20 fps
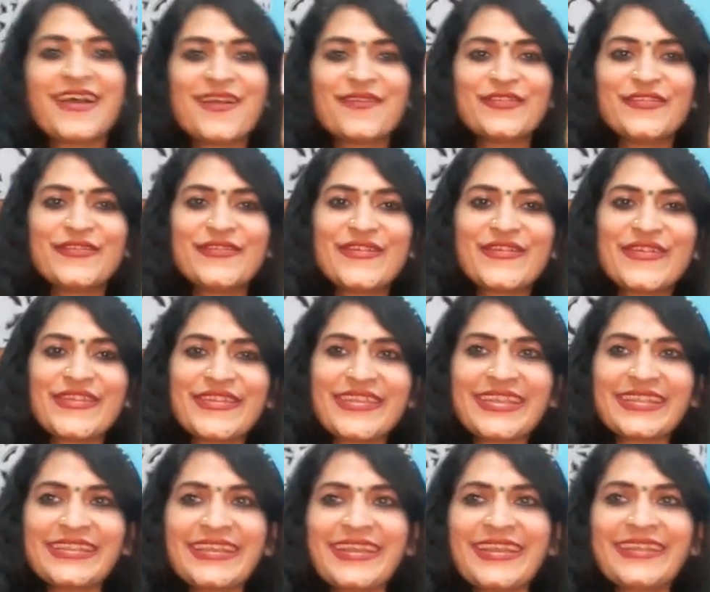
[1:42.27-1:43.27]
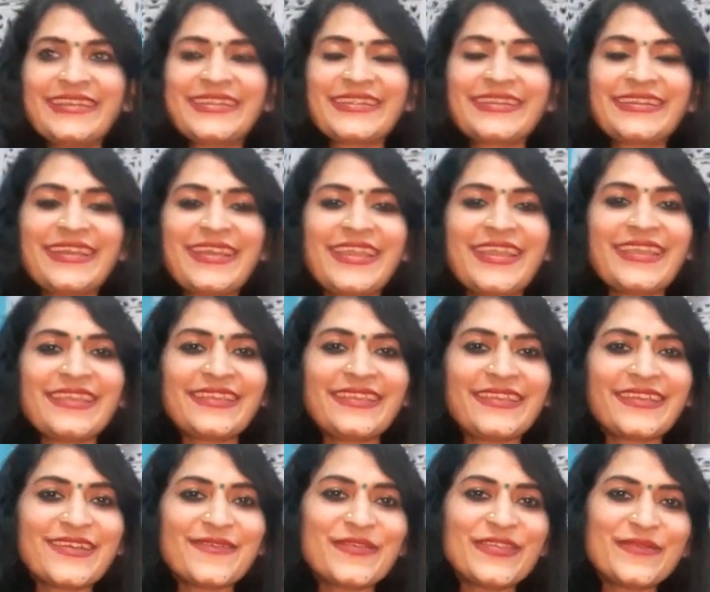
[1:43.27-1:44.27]
आप लोगों को ये ध्यान रखना है
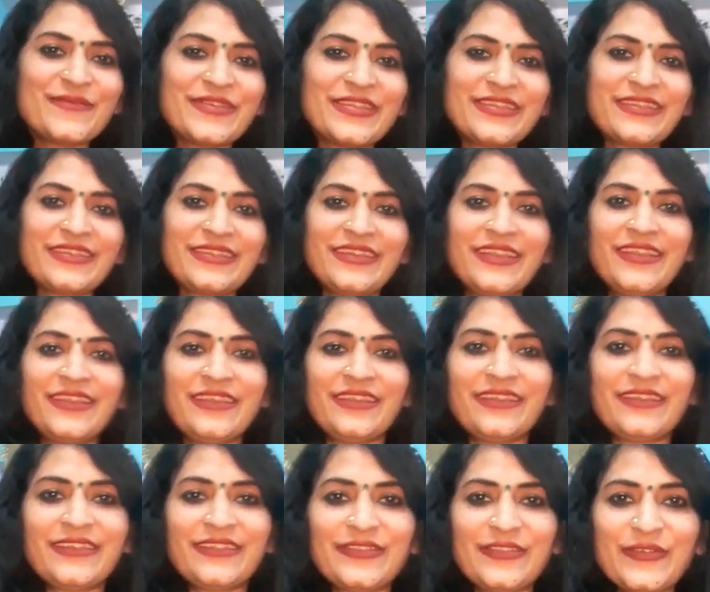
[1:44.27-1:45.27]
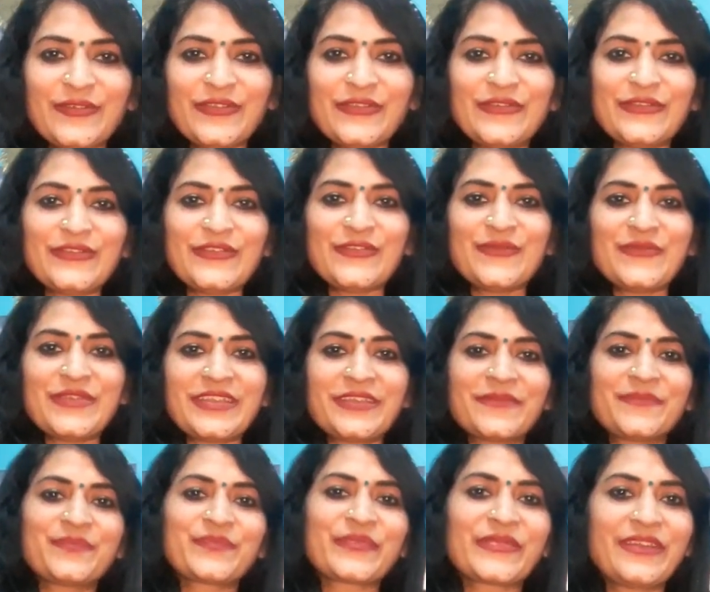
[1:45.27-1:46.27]
कि कभी भी दो लोगों
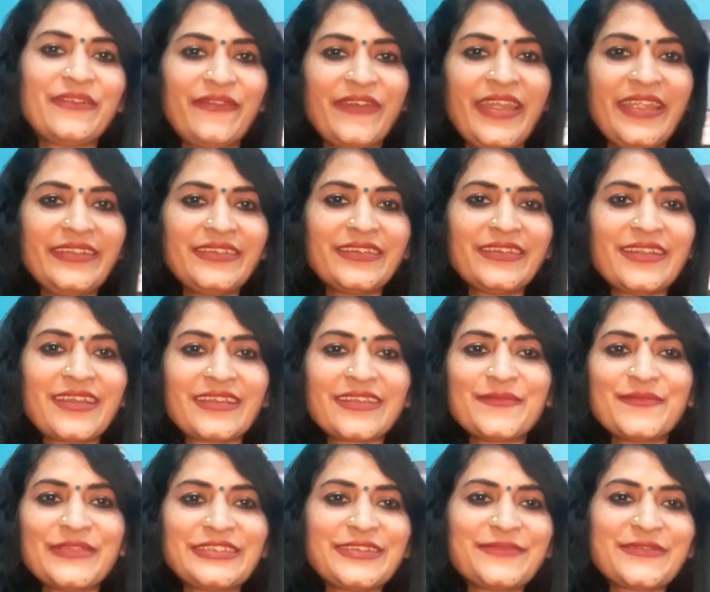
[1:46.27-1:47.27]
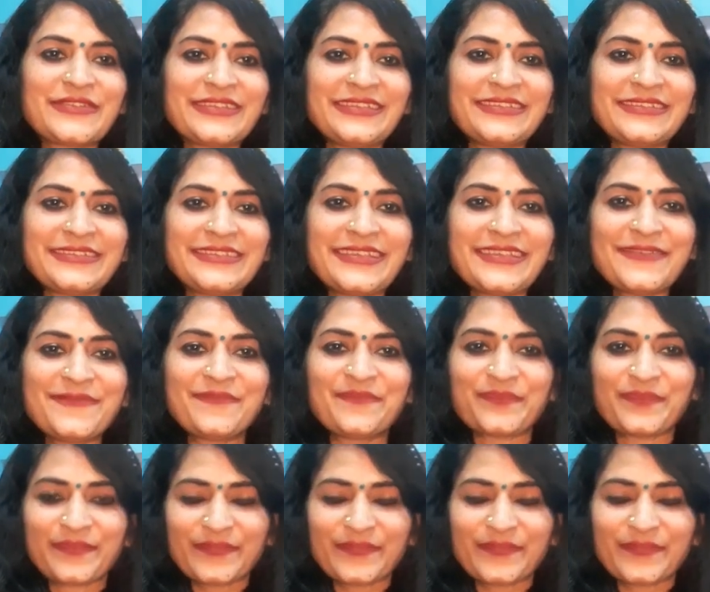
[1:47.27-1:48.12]
में फाइट करा के मज़ा मत लीजिए